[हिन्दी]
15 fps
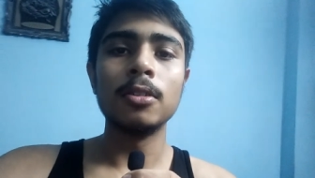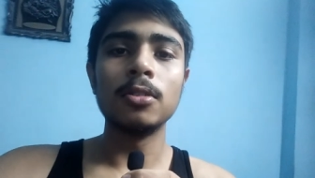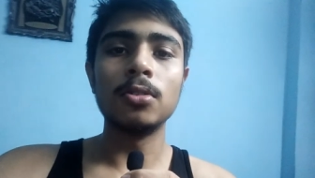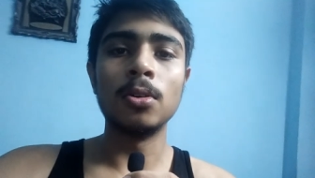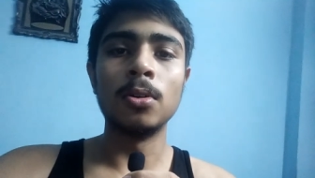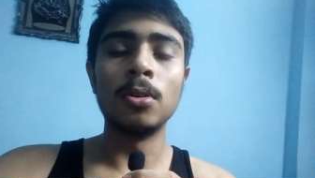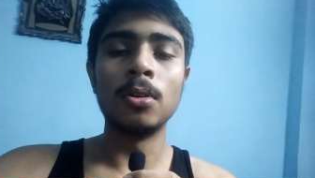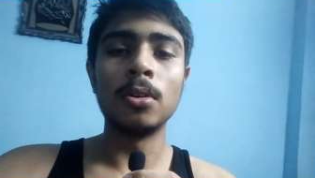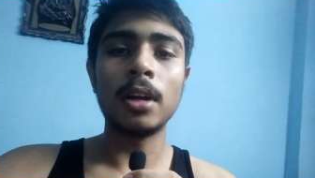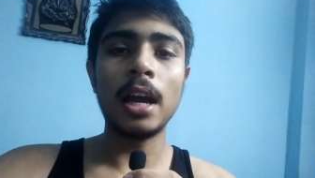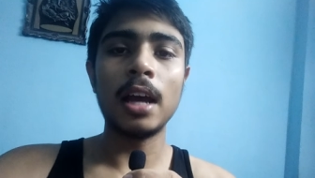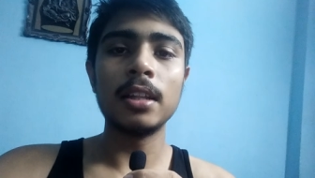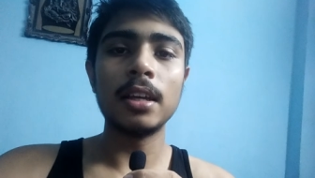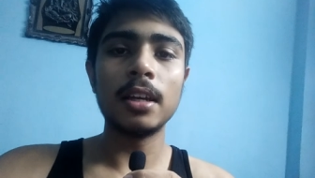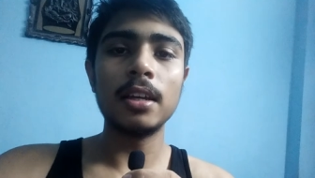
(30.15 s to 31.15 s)
तो
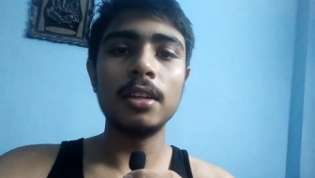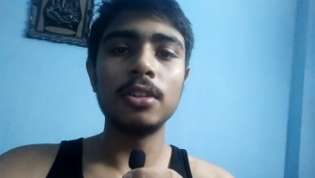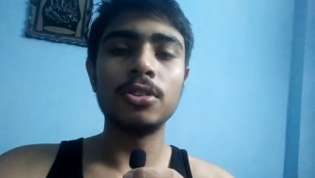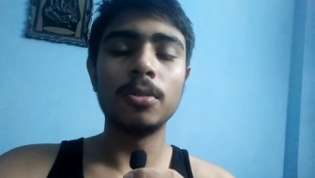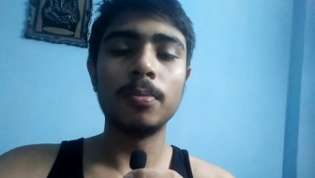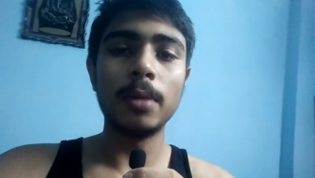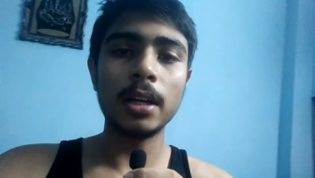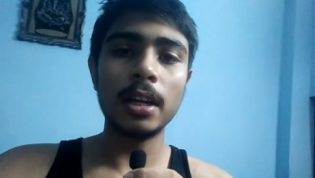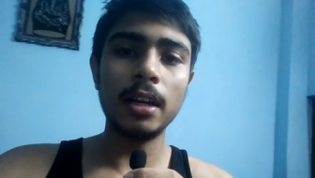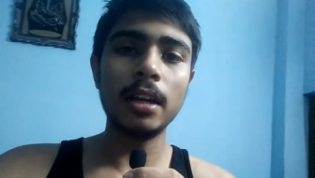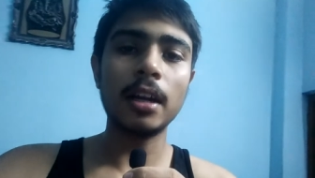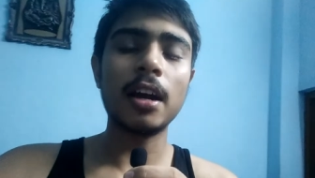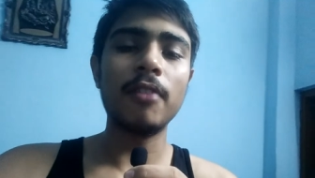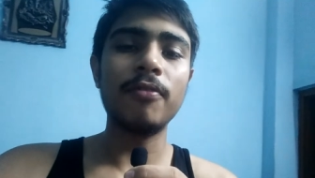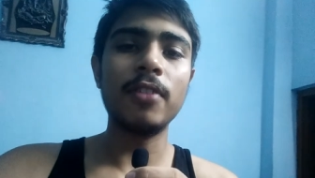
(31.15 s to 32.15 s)
कह दें कि शुभमन गिल
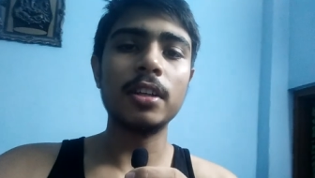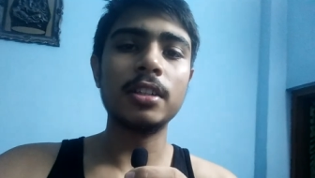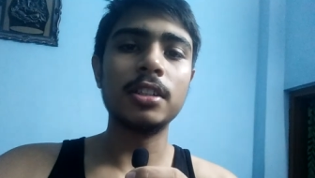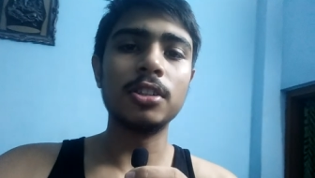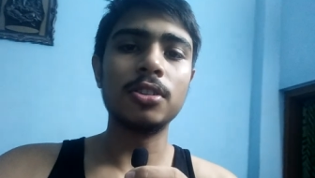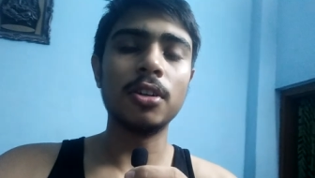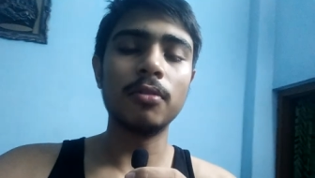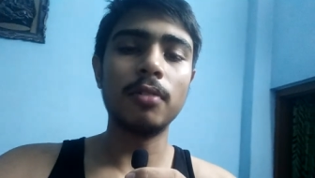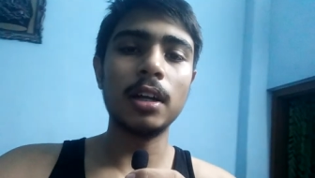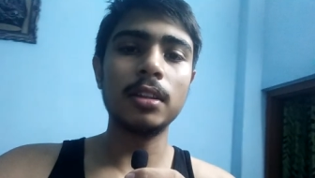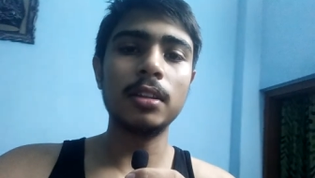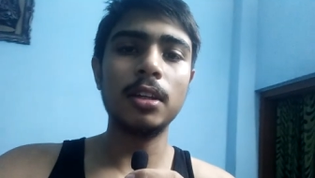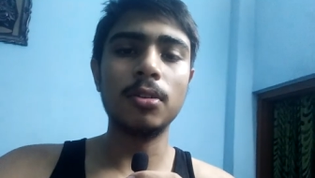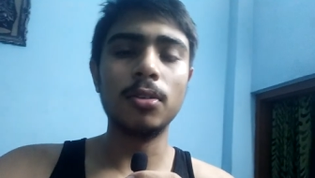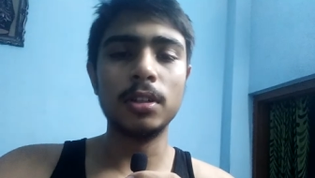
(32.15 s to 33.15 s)
ने काफ़ी अच्छी शुरुआत
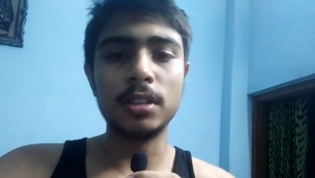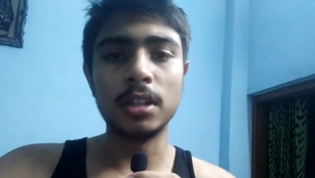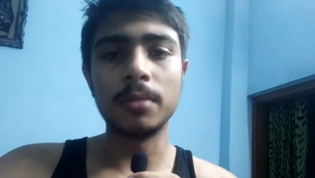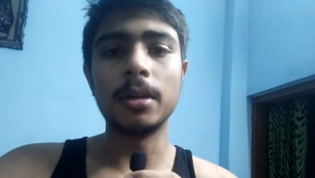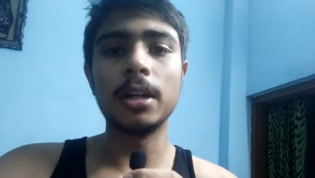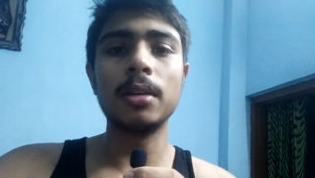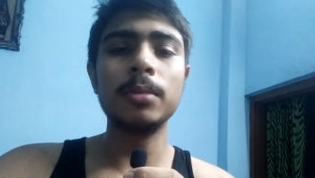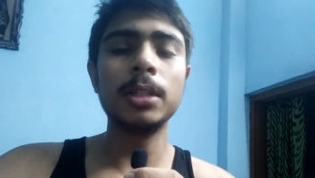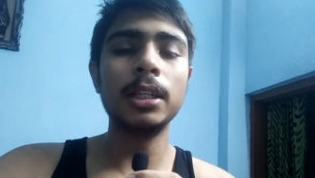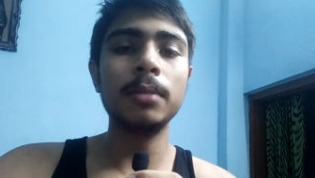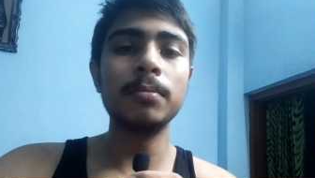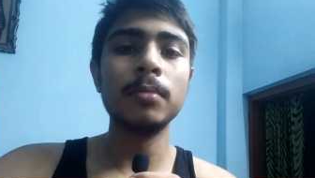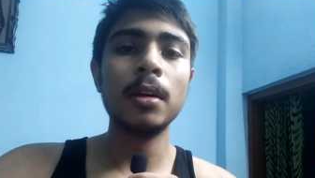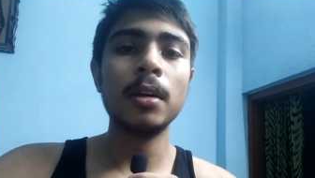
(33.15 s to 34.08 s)
दी रोहित शर्मा ने भी दी